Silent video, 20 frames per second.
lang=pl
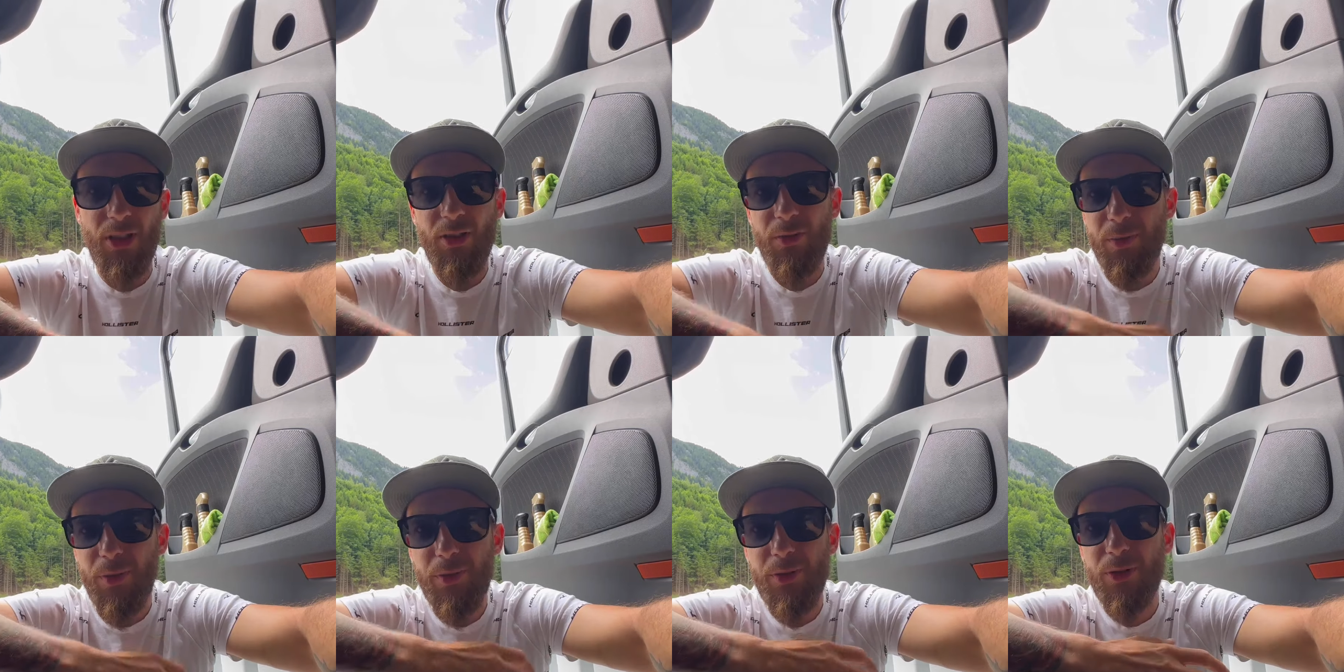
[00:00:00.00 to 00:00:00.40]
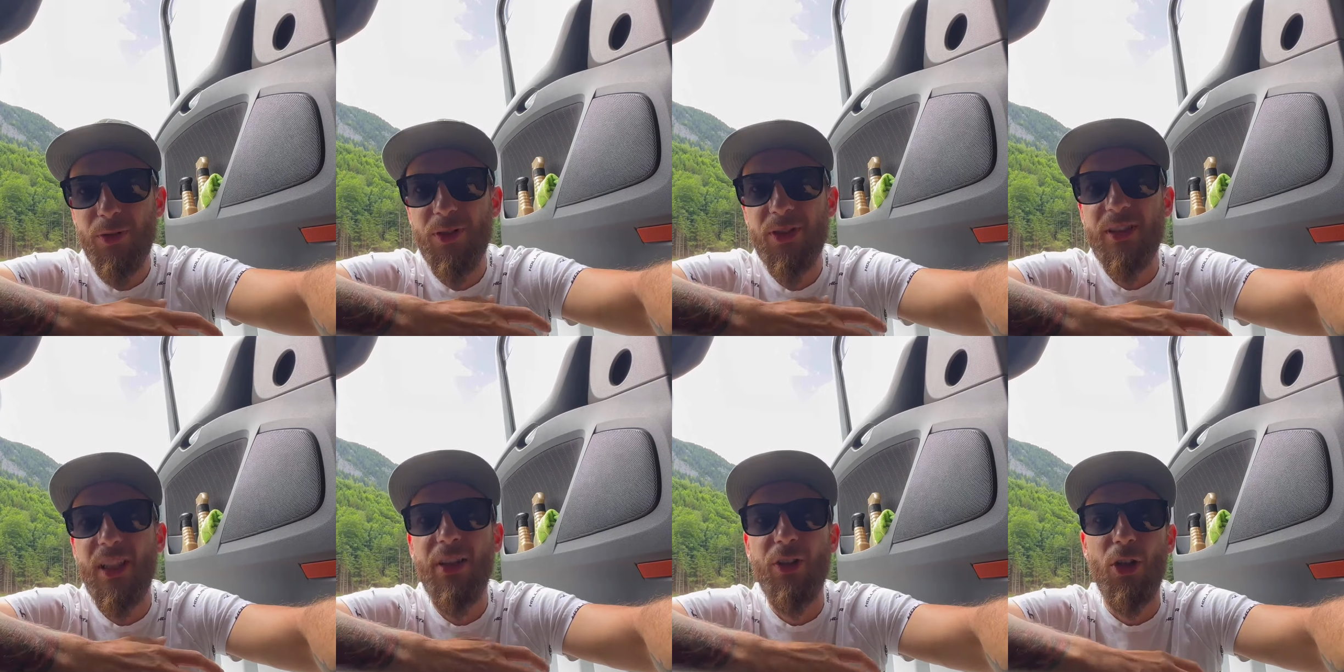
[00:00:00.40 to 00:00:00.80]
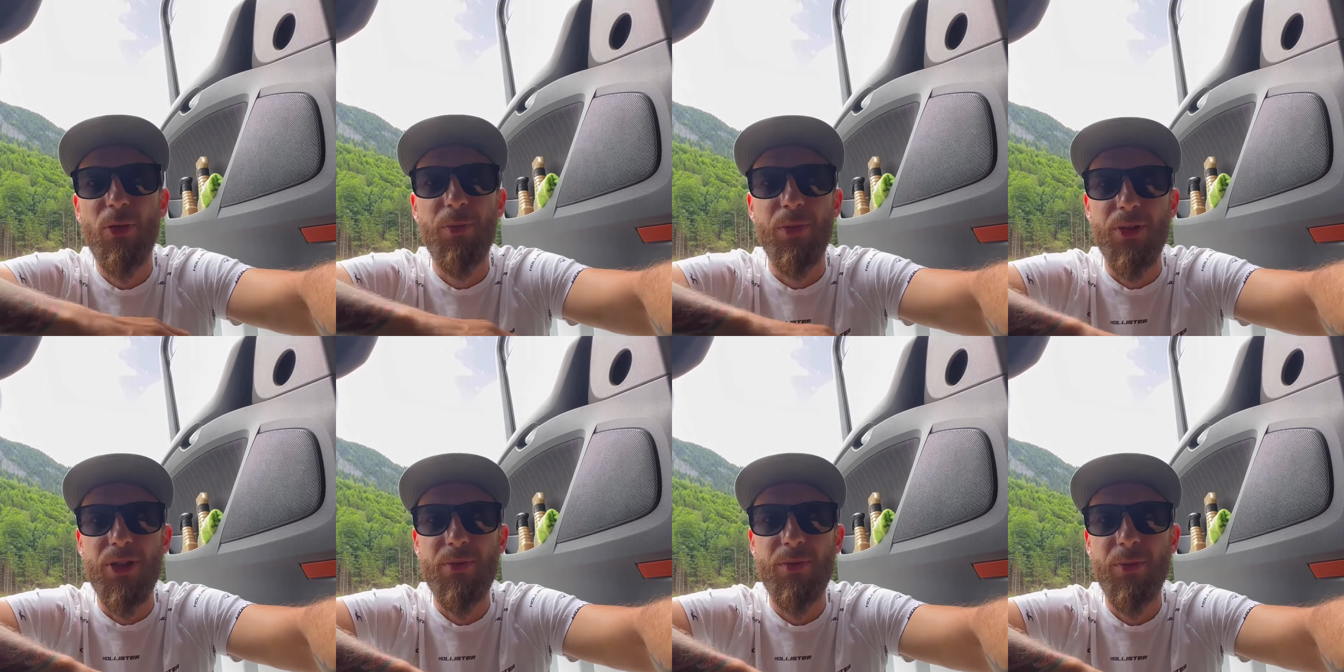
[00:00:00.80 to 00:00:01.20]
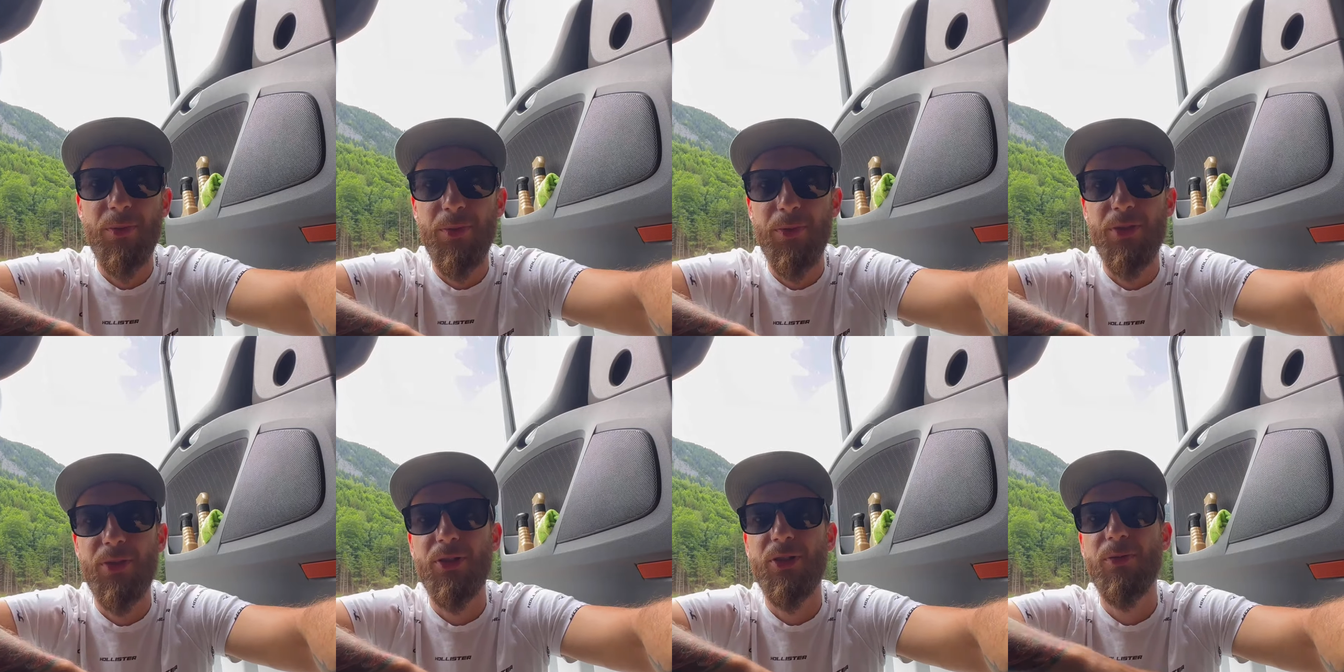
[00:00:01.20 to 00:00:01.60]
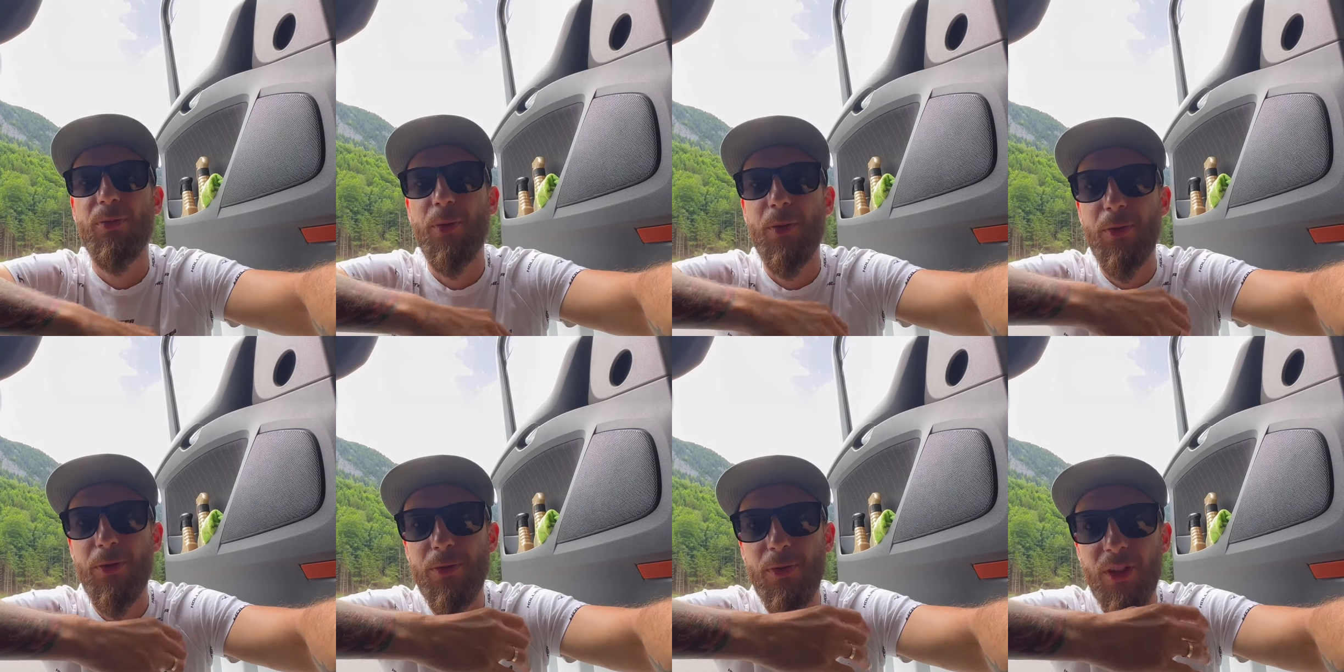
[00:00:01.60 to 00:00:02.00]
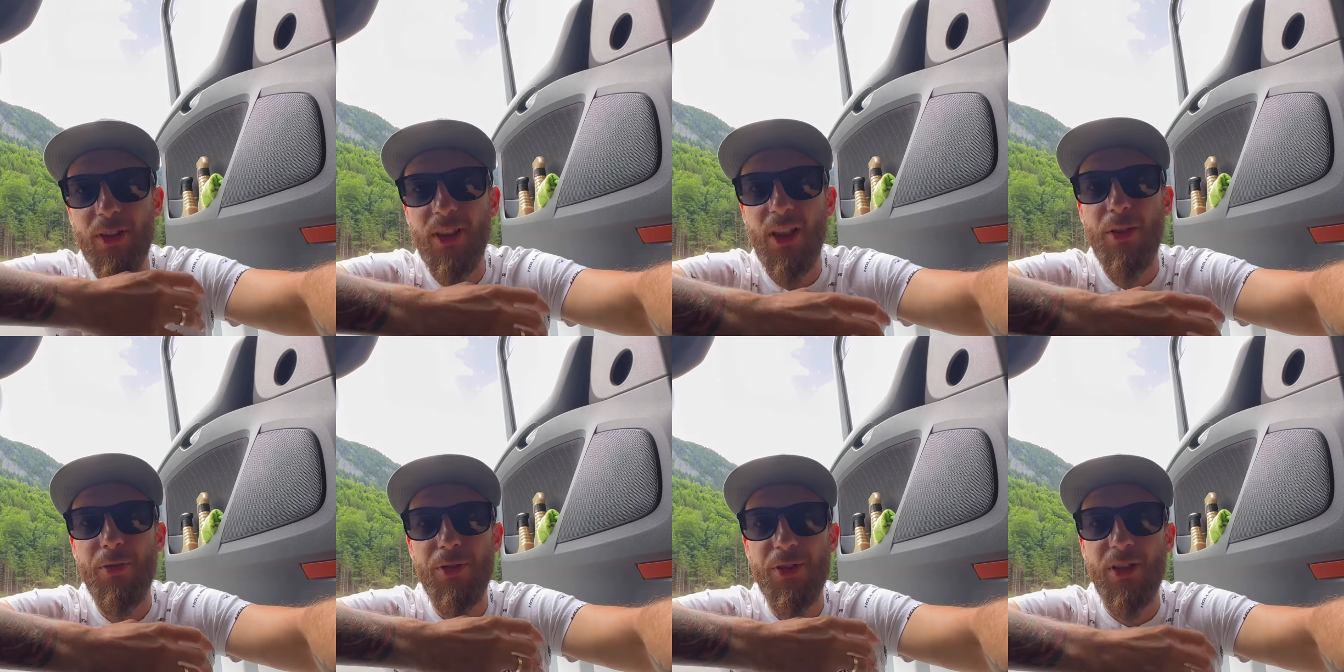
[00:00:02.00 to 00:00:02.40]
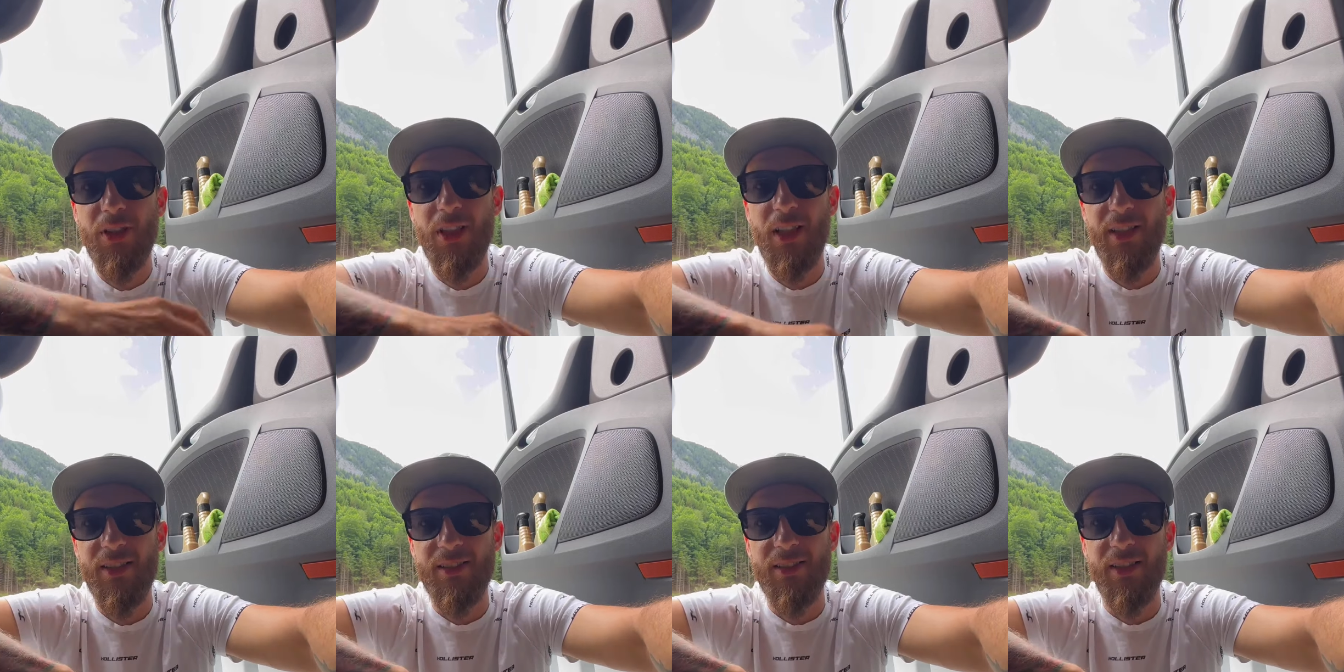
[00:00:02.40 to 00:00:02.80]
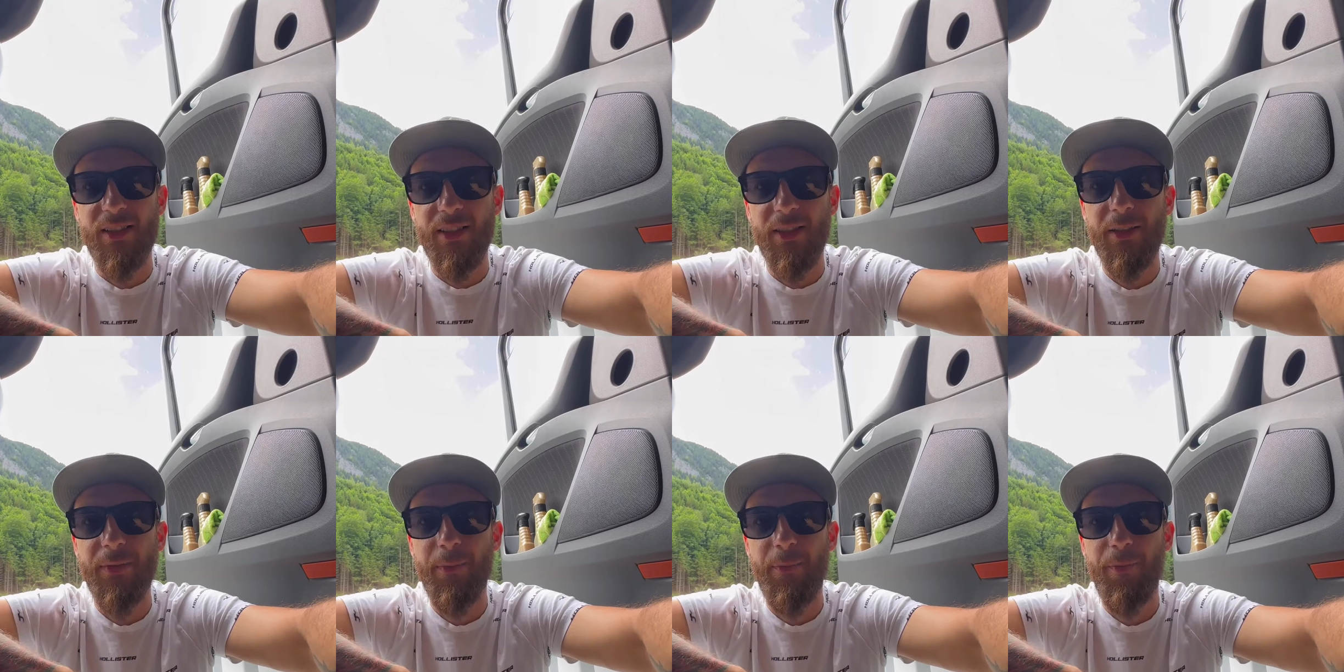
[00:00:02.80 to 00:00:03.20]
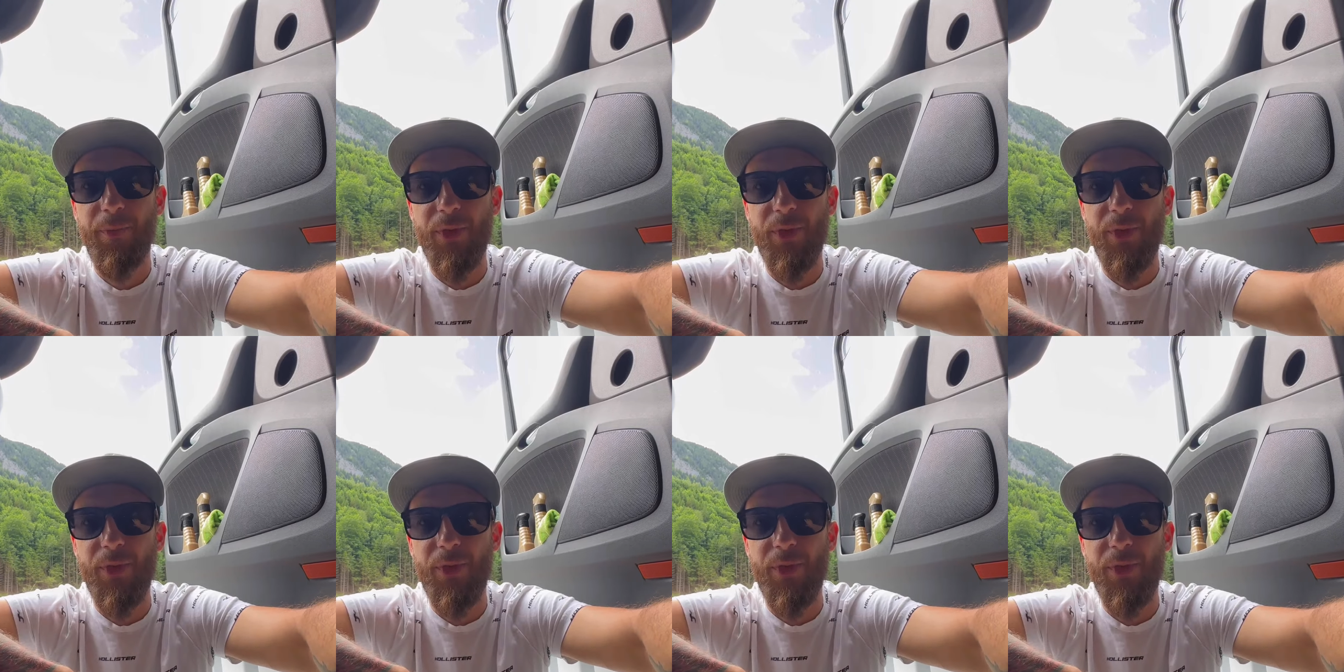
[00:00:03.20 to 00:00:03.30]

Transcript: No po prostu stan opon, żeby czy po prostu nadają się na jazdę, nie?